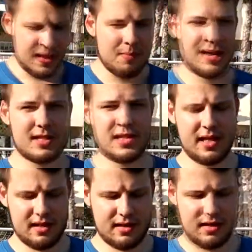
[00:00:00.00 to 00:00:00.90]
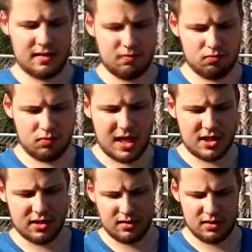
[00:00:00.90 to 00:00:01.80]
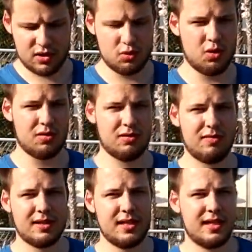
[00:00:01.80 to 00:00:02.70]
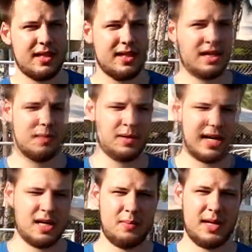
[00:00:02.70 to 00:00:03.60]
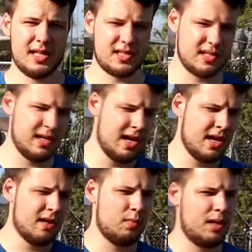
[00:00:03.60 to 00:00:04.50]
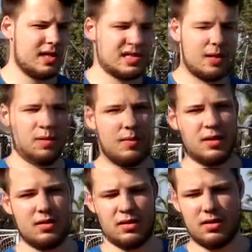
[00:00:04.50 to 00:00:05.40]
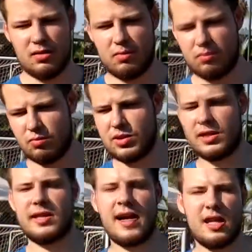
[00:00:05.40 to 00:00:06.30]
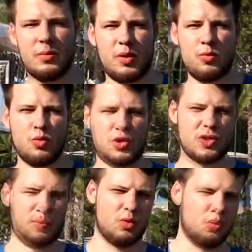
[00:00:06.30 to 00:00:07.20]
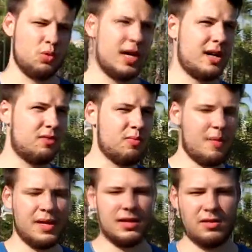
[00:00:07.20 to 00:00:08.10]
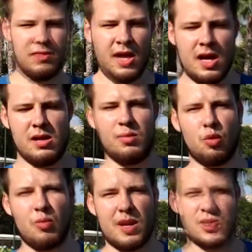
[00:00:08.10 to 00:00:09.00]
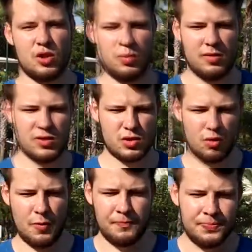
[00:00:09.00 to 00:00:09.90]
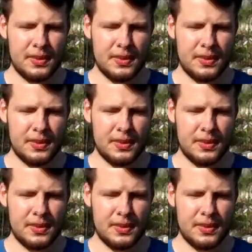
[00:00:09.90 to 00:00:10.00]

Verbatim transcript: Марсель э, начал не здорово, 2-3 еле-еле обыграли Брест. Брест там имел э, территориальное преимущество, много ударов, моментов. Немного Марселю повезло.